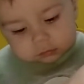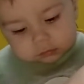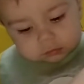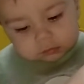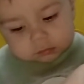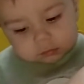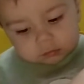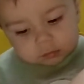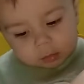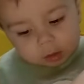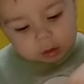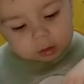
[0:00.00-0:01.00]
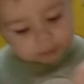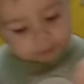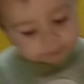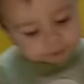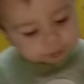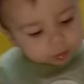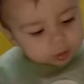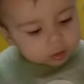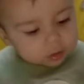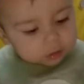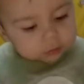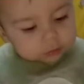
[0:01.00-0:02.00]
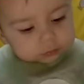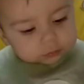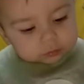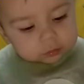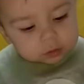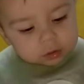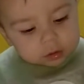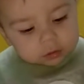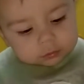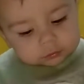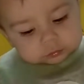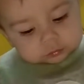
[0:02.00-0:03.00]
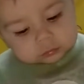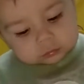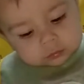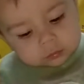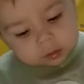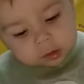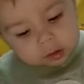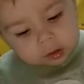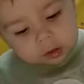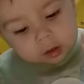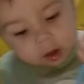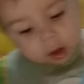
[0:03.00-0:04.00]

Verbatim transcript: А зачем покупать, если можно пю... Э, это, сделать пюре.